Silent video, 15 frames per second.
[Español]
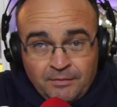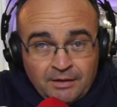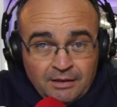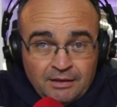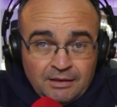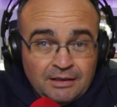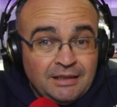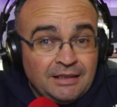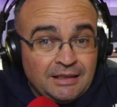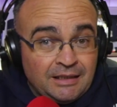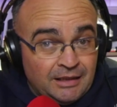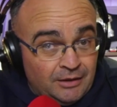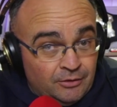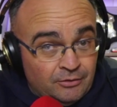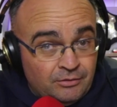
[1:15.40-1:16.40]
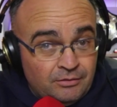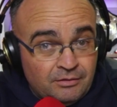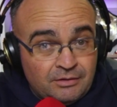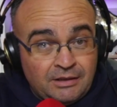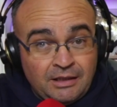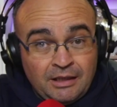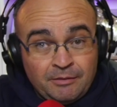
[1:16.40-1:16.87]
y que no
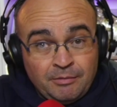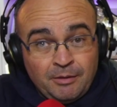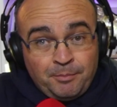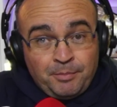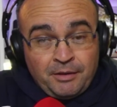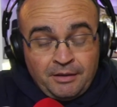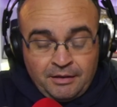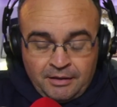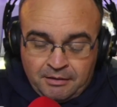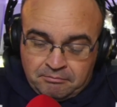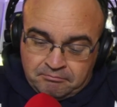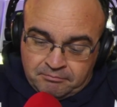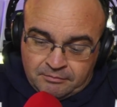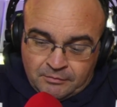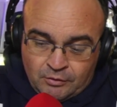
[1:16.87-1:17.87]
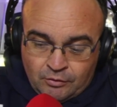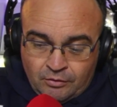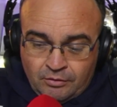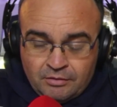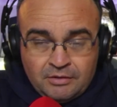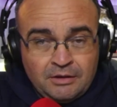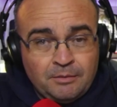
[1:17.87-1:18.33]
te debes perder. Yo
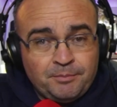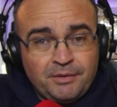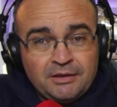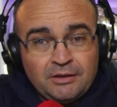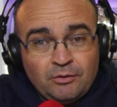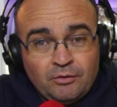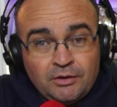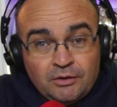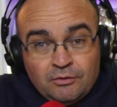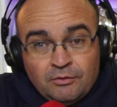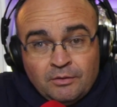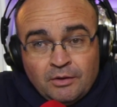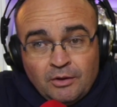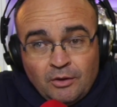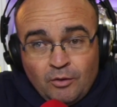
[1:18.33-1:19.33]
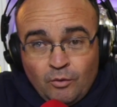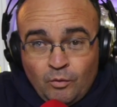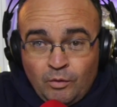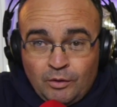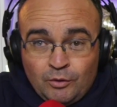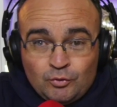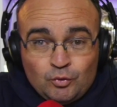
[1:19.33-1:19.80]
siempre te lo digo.
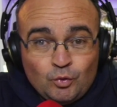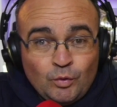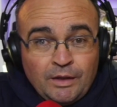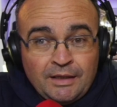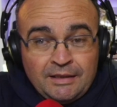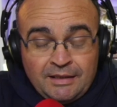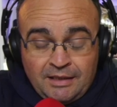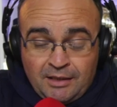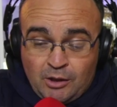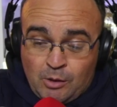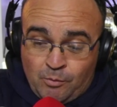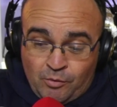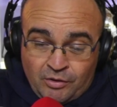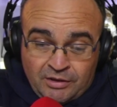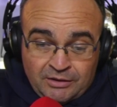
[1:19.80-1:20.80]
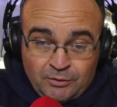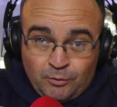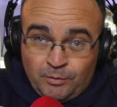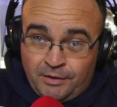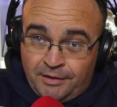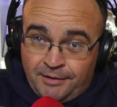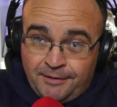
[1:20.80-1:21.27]
Luego tú allá, como se te
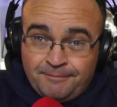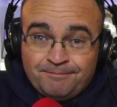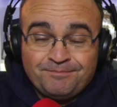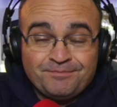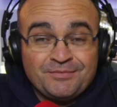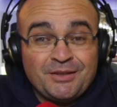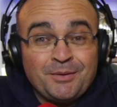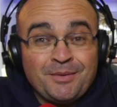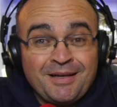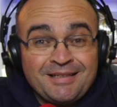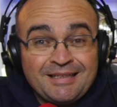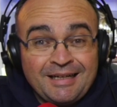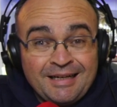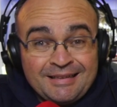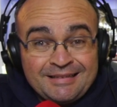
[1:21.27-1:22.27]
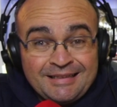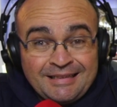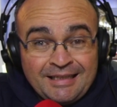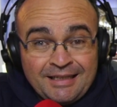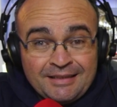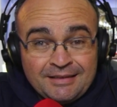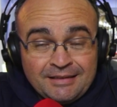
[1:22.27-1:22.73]
olvide, te vas a
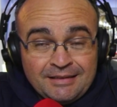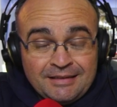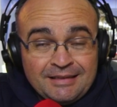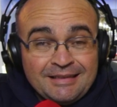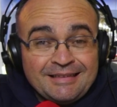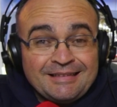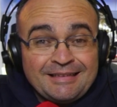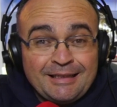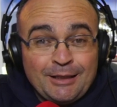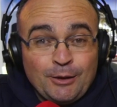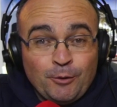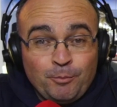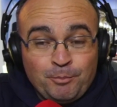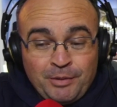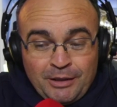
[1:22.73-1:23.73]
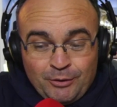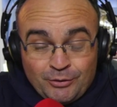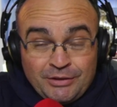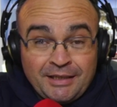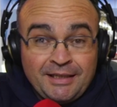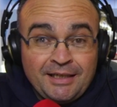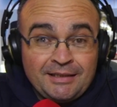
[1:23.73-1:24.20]
tirar de los pelos, si
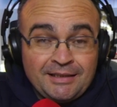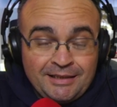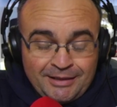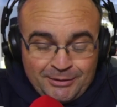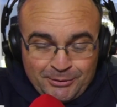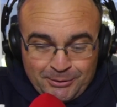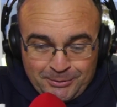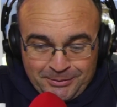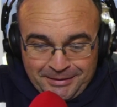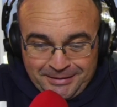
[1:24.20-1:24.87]
es que tienes todavía.